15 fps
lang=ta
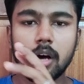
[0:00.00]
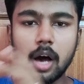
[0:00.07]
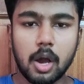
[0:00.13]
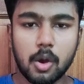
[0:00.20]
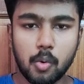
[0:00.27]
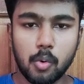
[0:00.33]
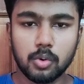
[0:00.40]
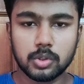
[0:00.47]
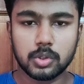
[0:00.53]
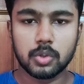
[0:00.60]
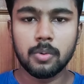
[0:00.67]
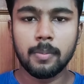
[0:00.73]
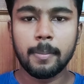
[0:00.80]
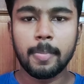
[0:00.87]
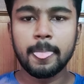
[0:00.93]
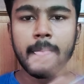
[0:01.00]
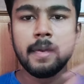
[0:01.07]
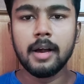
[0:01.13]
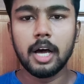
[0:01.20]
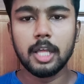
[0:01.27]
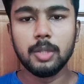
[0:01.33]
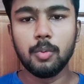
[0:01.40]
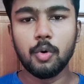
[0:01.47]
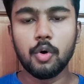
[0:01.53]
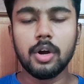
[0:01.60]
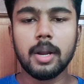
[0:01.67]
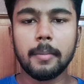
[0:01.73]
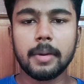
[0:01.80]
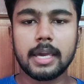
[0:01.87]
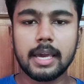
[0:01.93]
அக்கௌண்ட்ஸும் அது போக
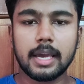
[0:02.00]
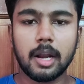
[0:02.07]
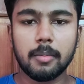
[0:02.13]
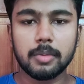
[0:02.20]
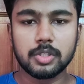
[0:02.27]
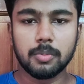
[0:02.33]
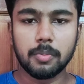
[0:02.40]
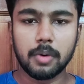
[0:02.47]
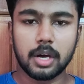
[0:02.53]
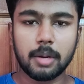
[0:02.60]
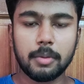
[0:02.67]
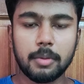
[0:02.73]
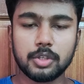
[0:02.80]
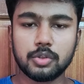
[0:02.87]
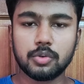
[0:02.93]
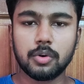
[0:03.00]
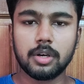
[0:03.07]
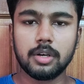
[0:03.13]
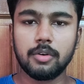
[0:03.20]
நமக்கு எக்கனாமிக்ஸும் பார்க்குற மாதிரி வச்சுக்கோங்க